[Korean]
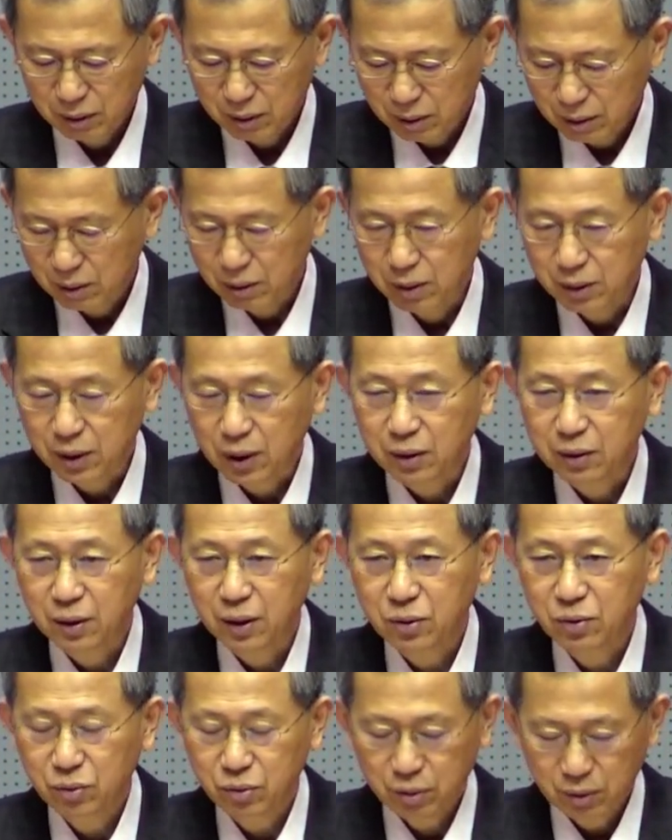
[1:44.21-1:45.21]
그
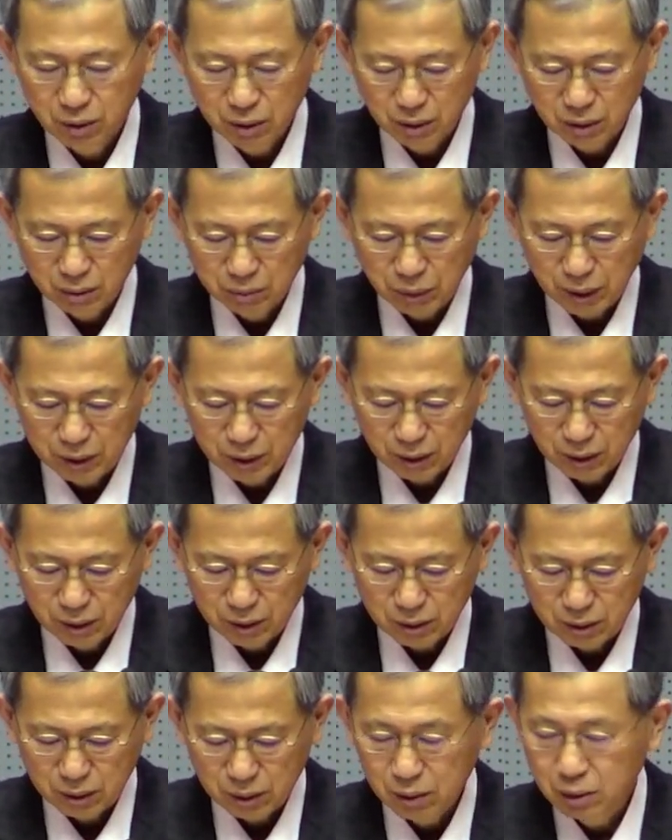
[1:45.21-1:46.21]
상대주의
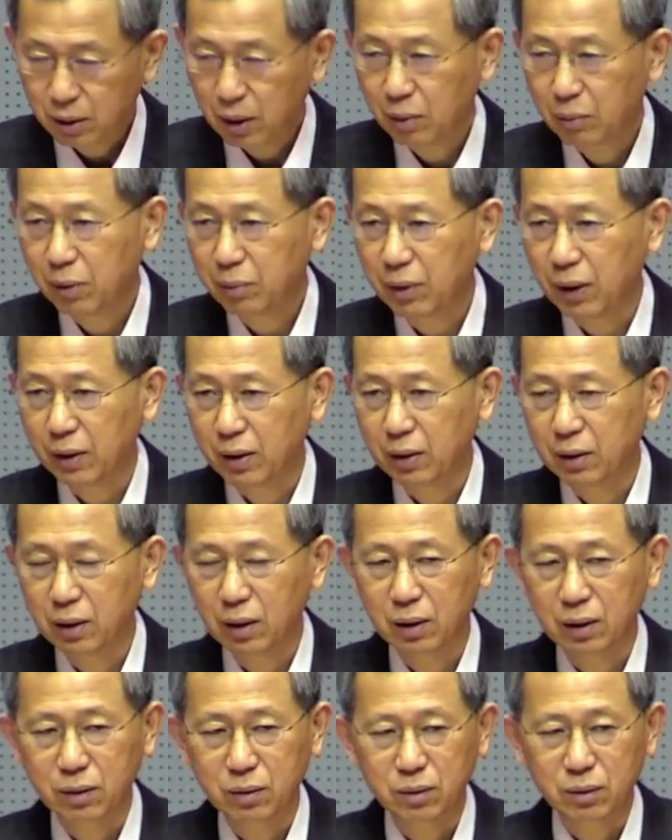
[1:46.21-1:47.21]
바다에서 헤매면 안 된다
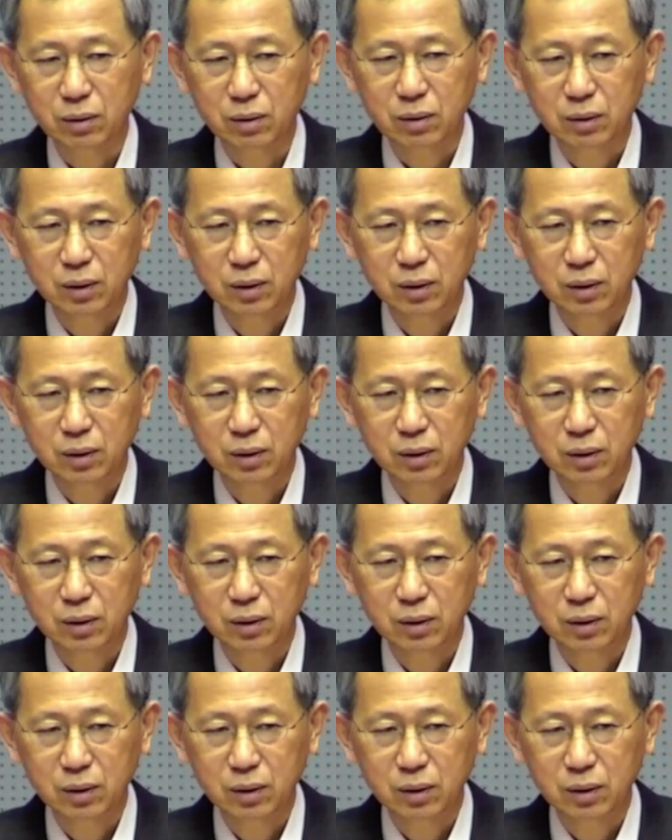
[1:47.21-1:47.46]
얘기죠.